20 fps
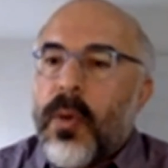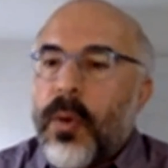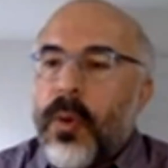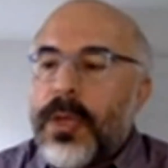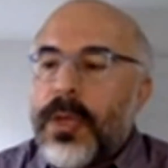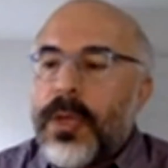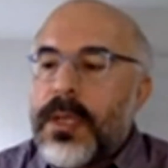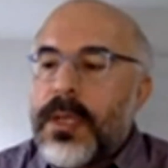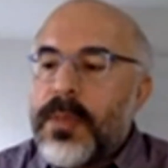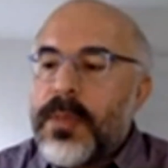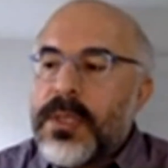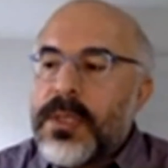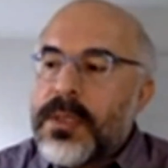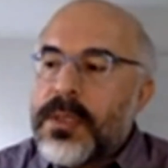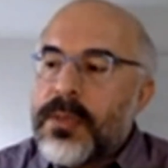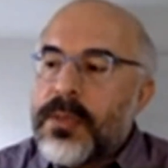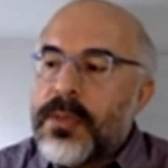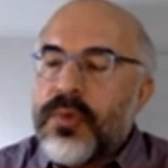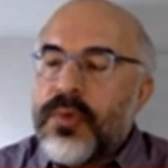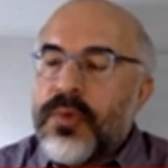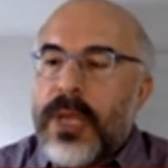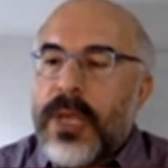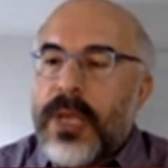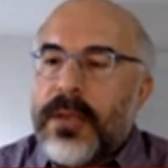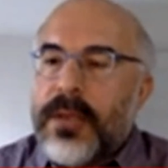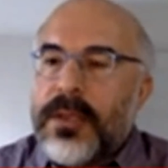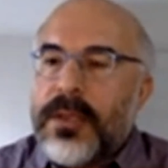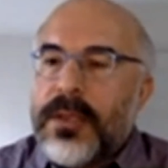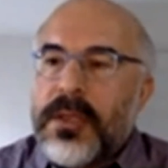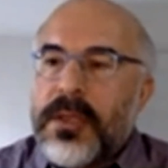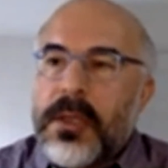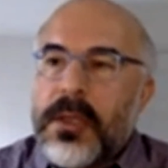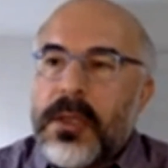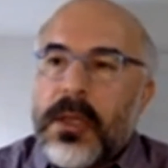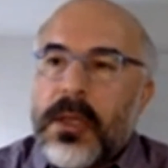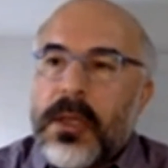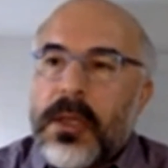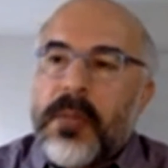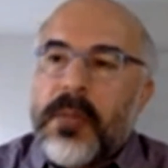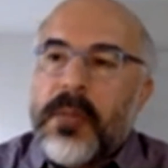onları bir
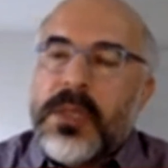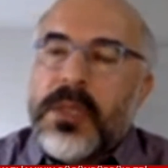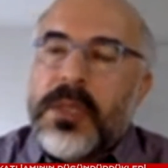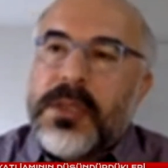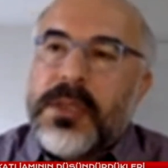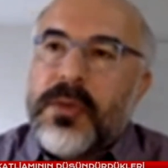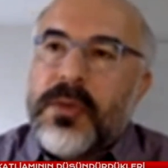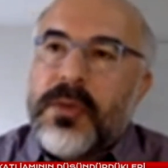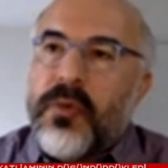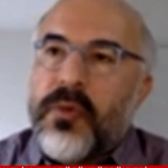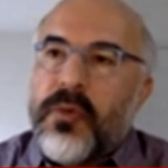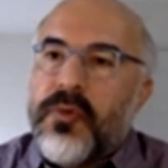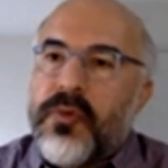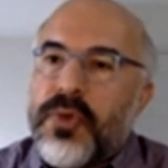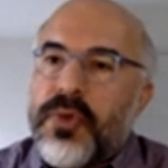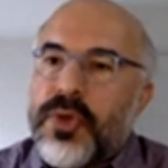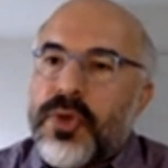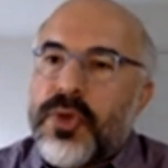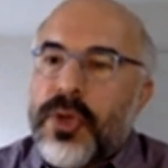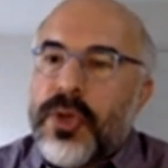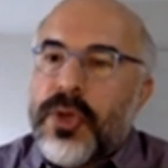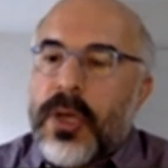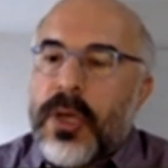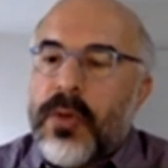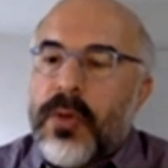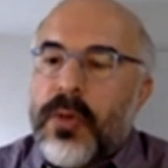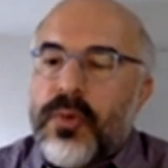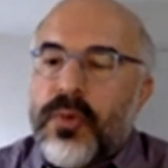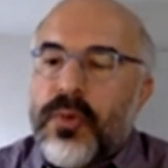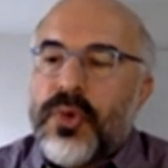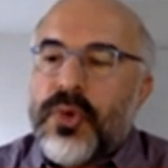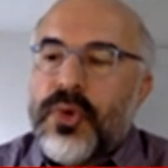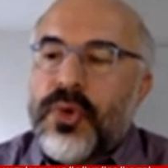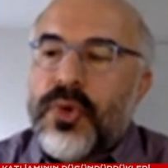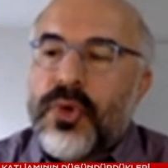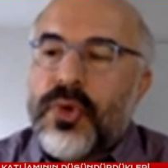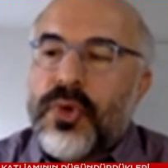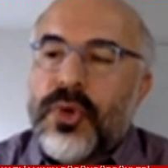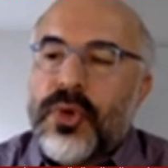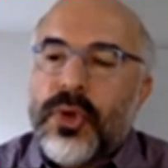uzantı, bir nüfuz
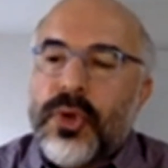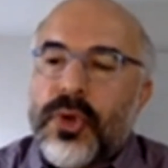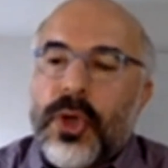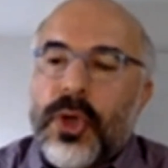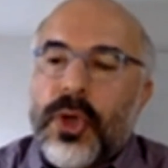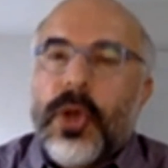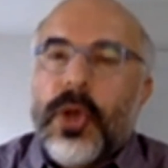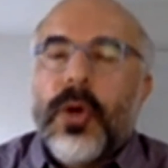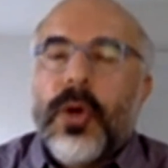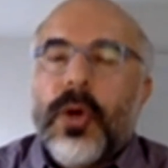unsuru,